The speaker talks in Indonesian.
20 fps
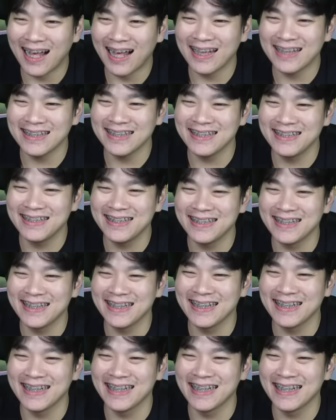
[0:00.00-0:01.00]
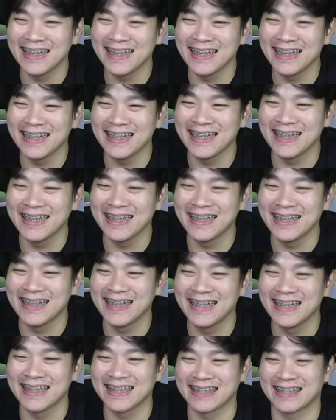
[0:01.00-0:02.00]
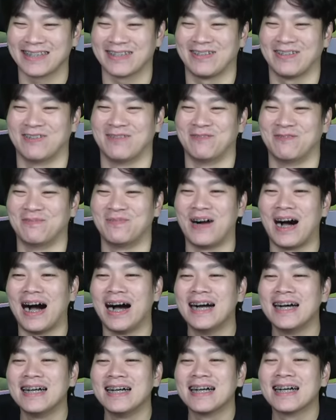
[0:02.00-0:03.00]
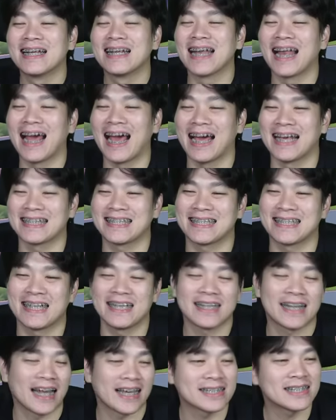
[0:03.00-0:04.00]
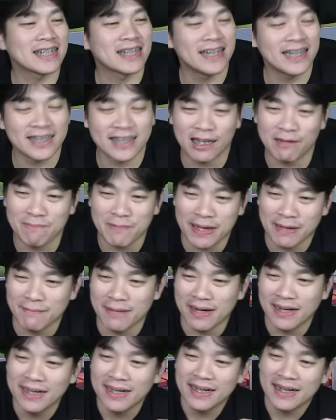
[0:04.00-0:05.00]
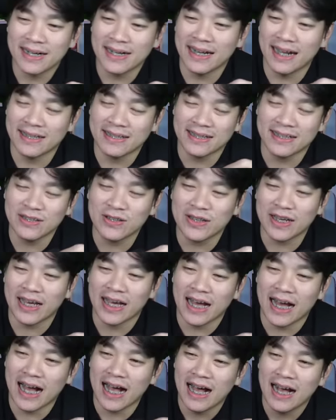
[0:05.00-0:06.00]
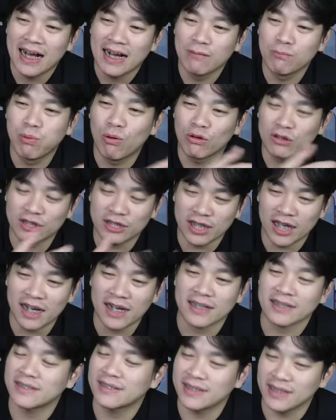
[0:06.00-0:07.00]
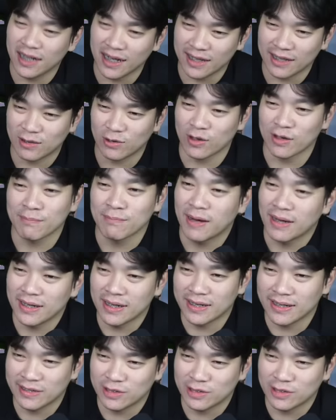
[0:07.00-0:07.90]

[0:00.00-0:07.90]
Anjir, sumpah. Leslie, Leslie ini tapi emang kelihatannya tuh kayak bocah kecil gitu kan badannya.